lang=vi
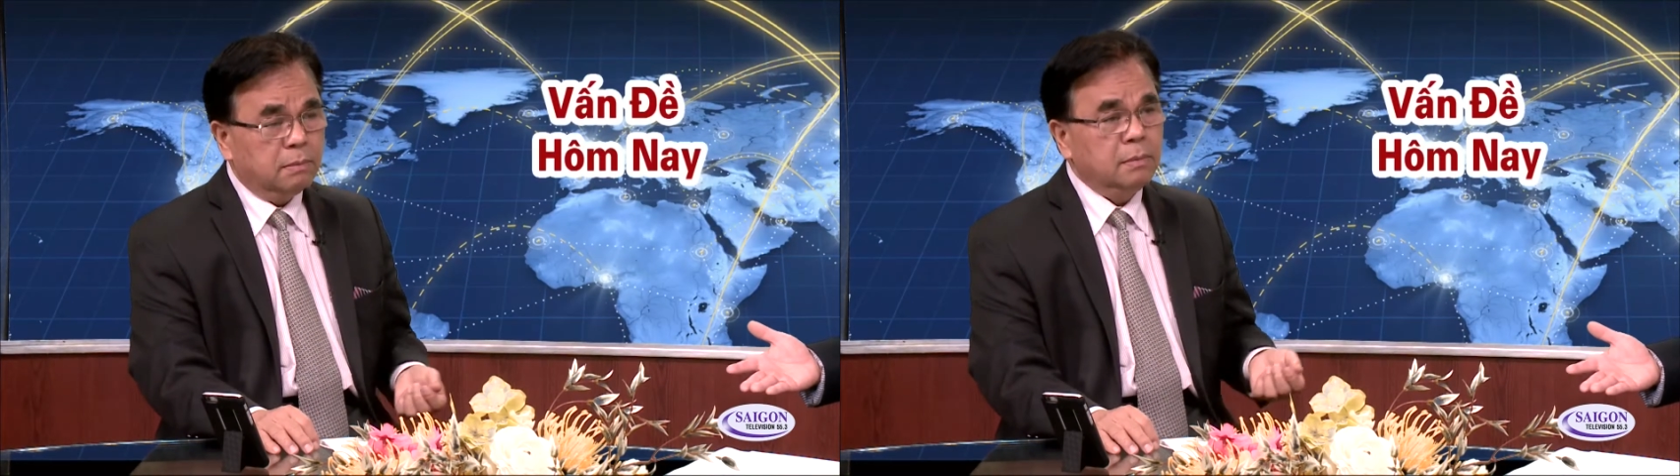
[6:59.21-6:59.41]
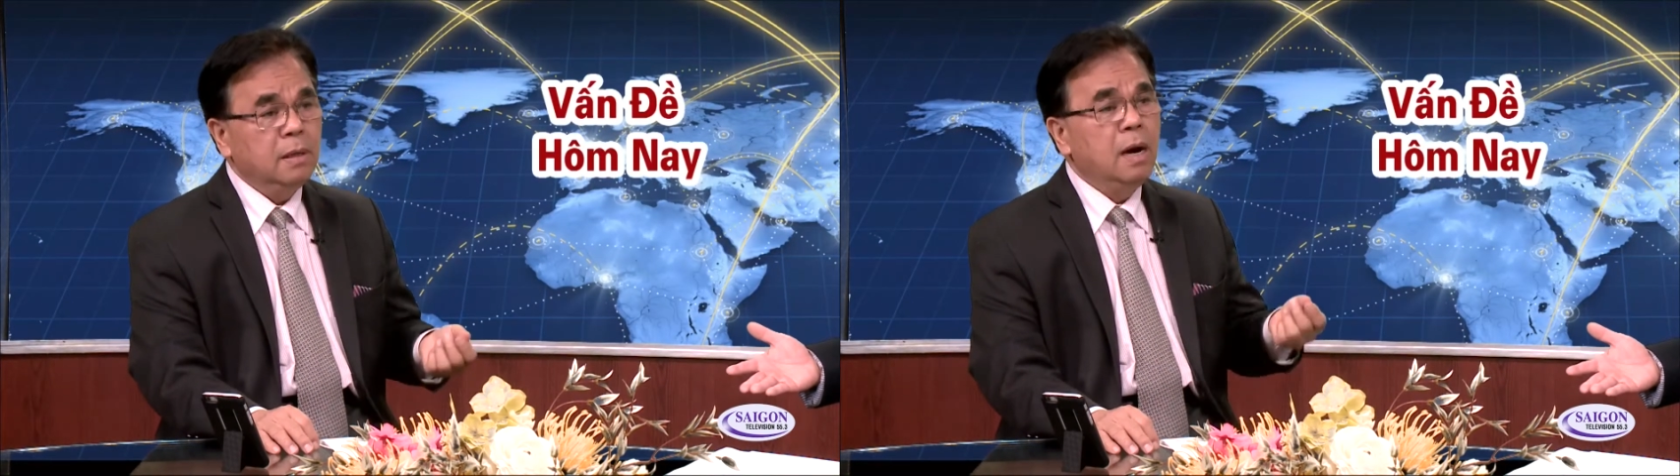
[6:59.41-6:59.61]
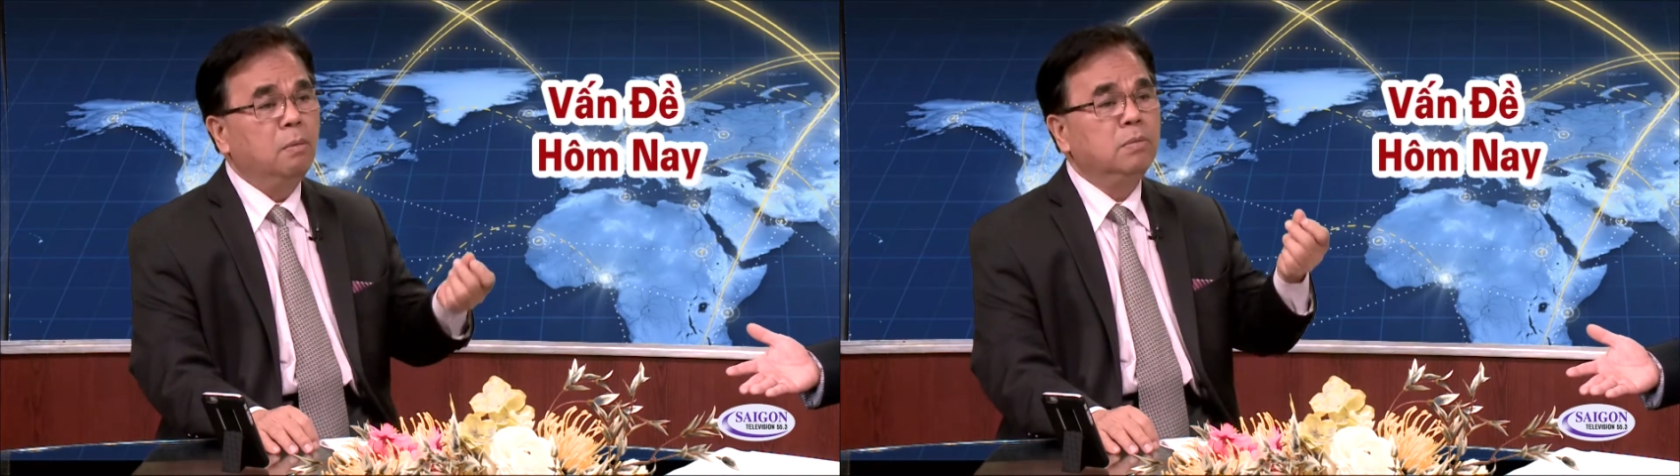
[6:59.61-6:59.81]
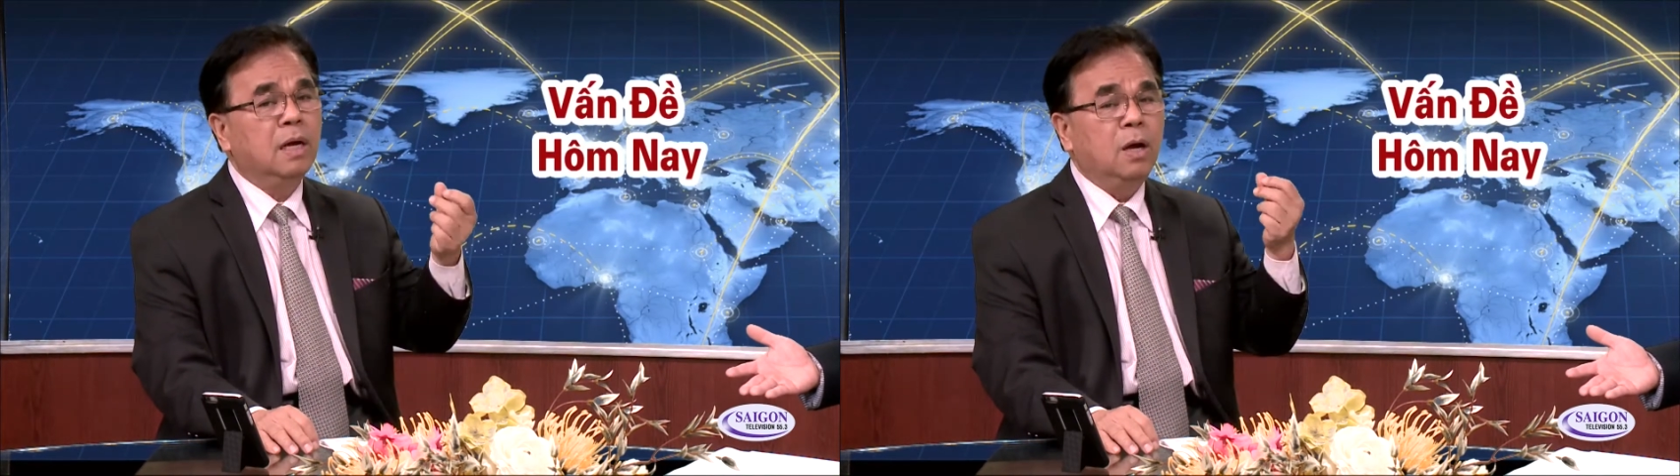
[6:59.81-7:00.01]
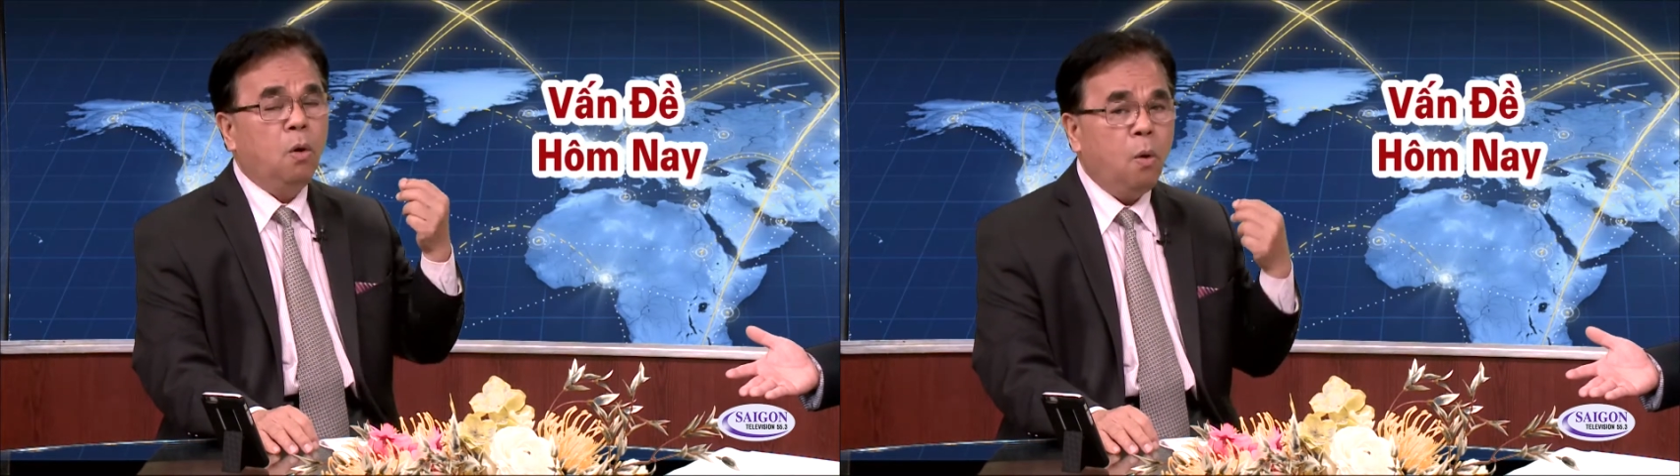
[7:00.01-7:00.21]
đồng
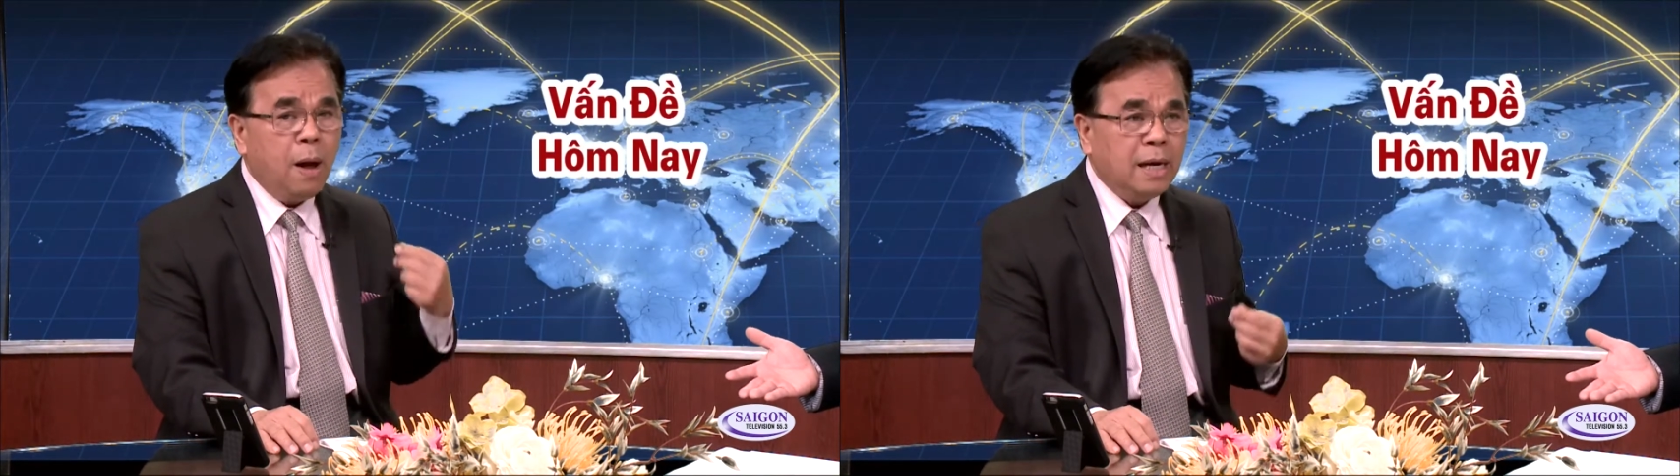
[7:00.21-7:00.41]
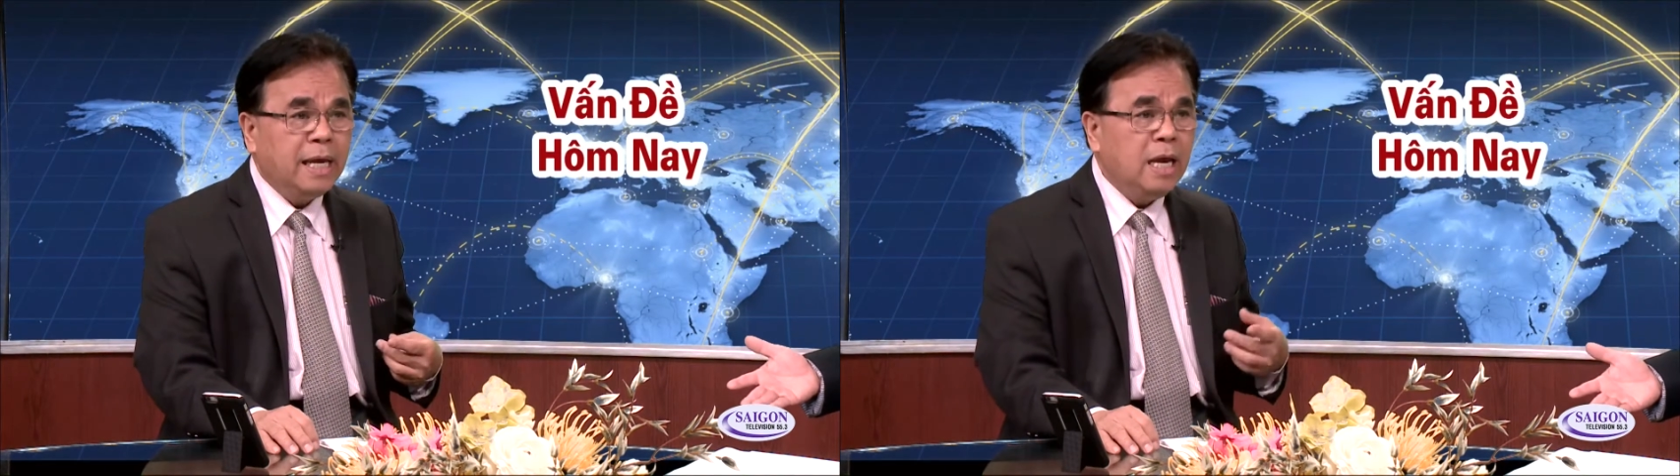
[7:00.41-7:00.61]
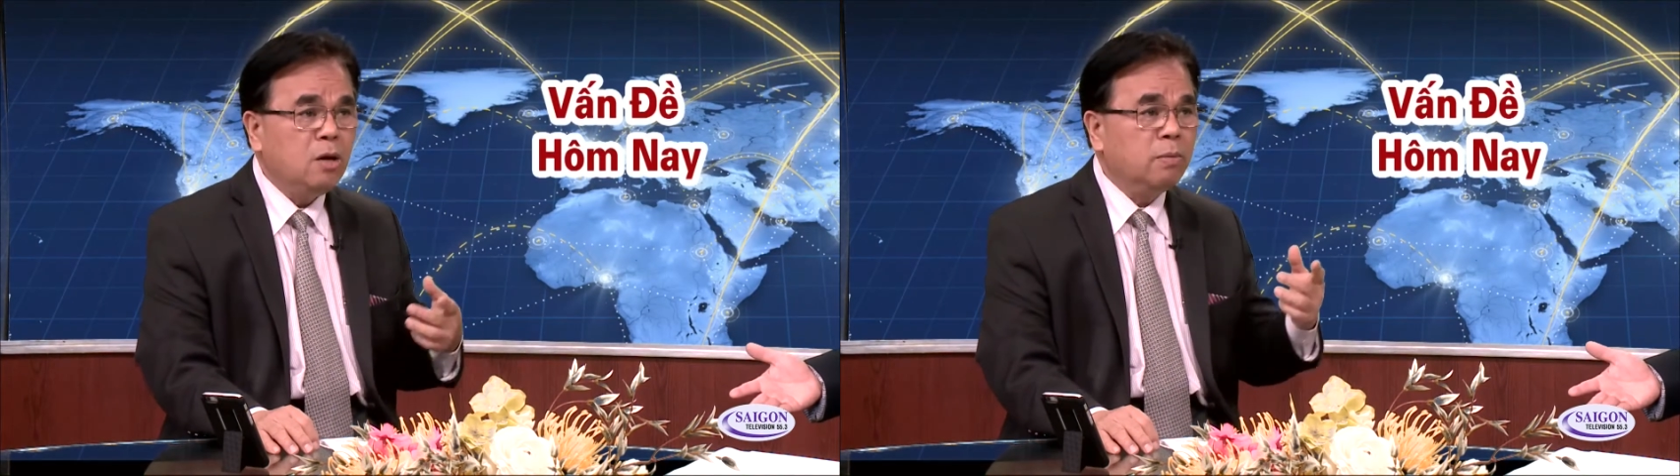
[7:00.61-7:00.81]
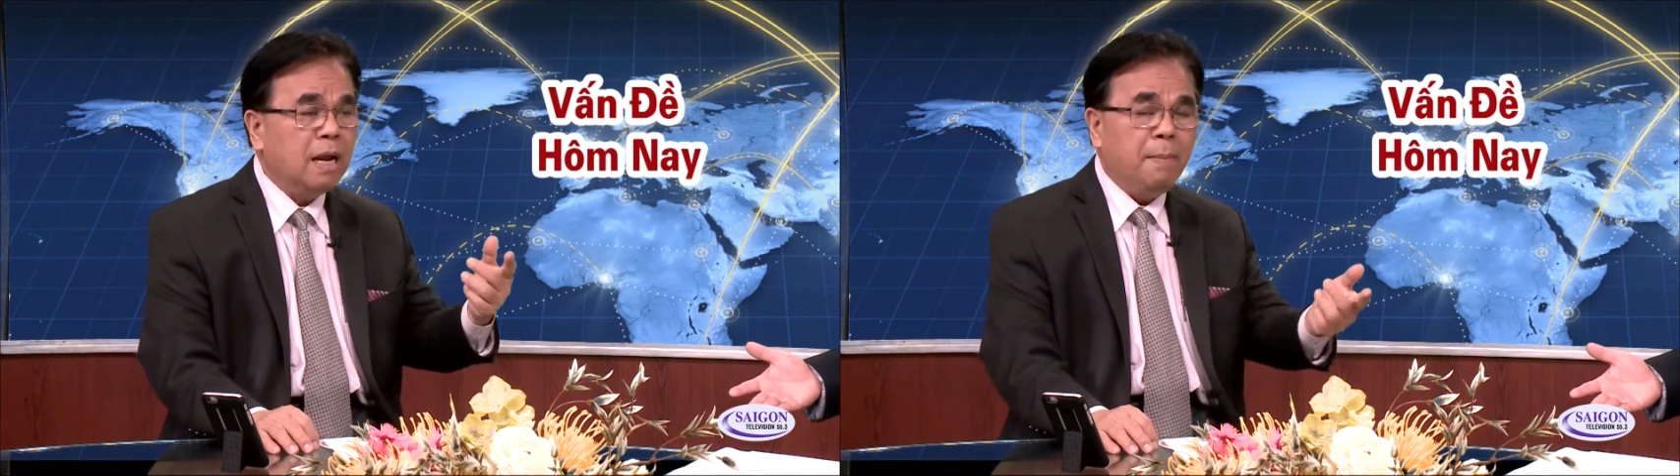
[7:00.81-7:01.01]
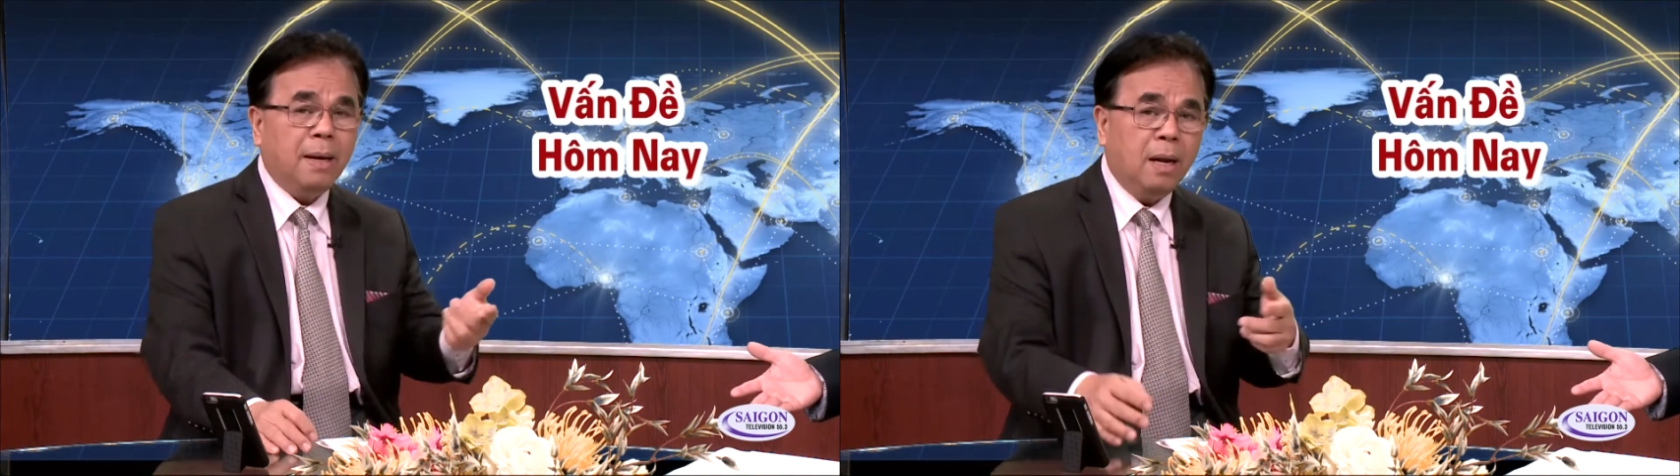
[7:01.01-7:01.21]
thời hoa kỳ cũng đã
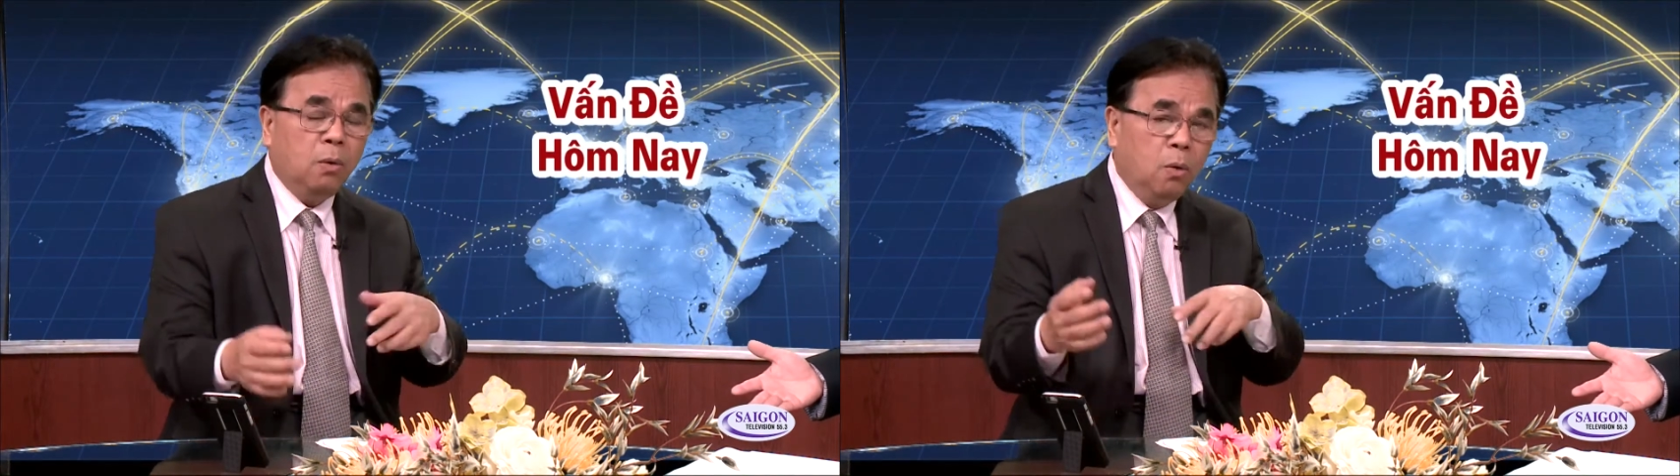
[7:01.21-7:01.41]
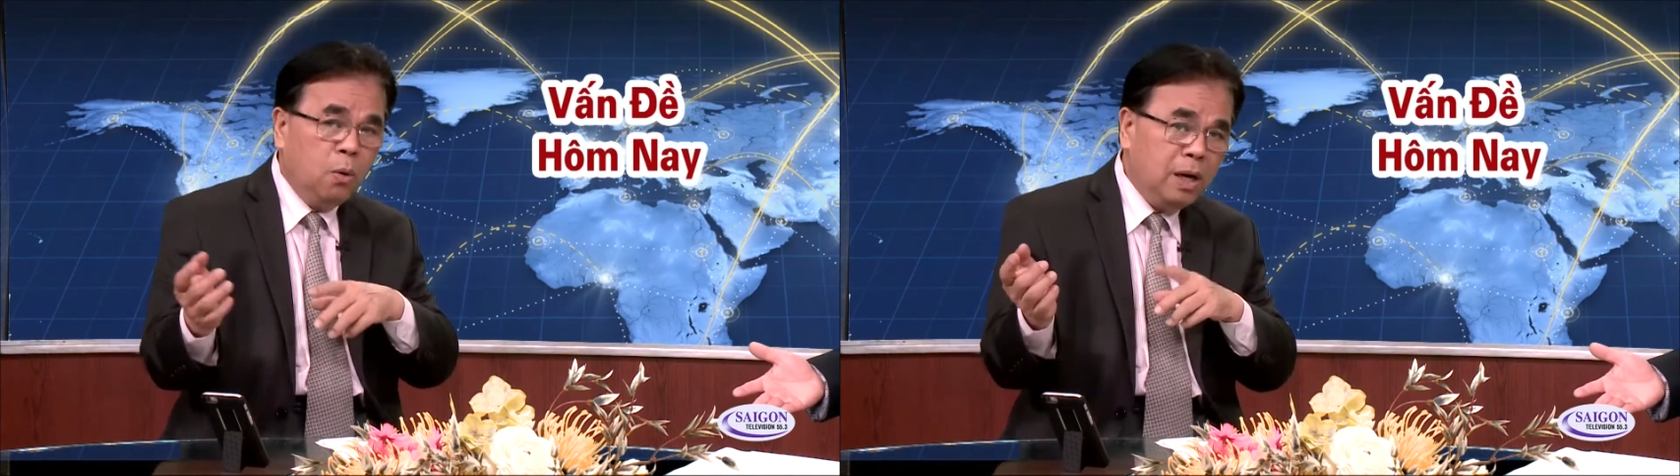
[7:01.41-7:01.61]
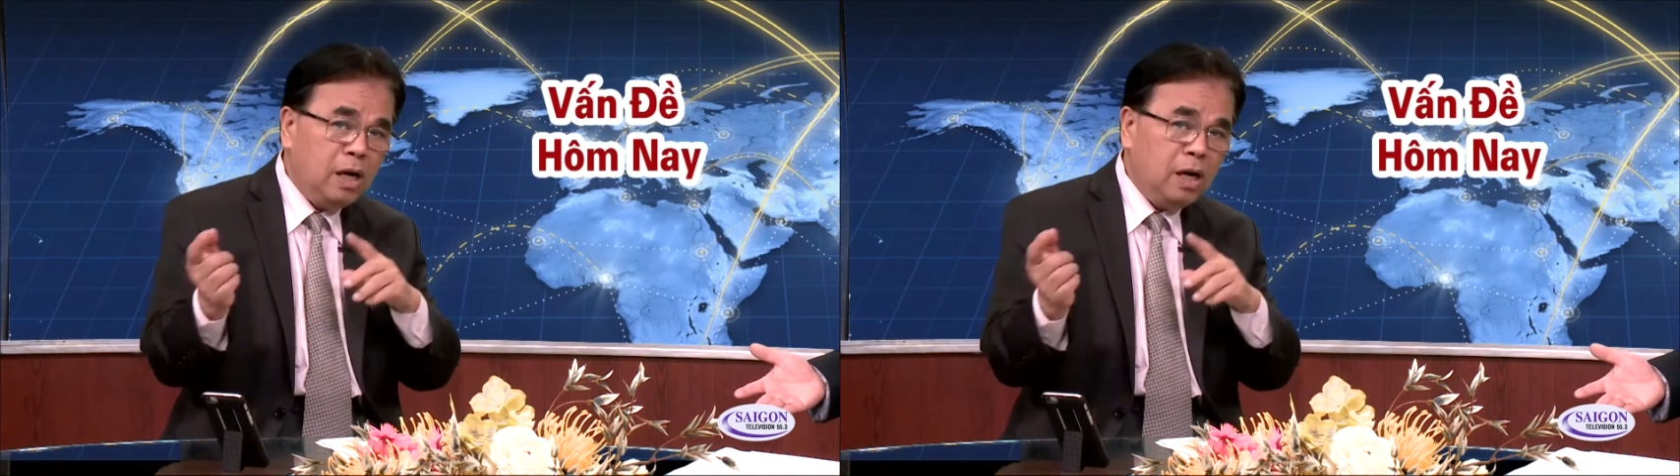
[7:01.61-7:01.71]
bắt đầu huấn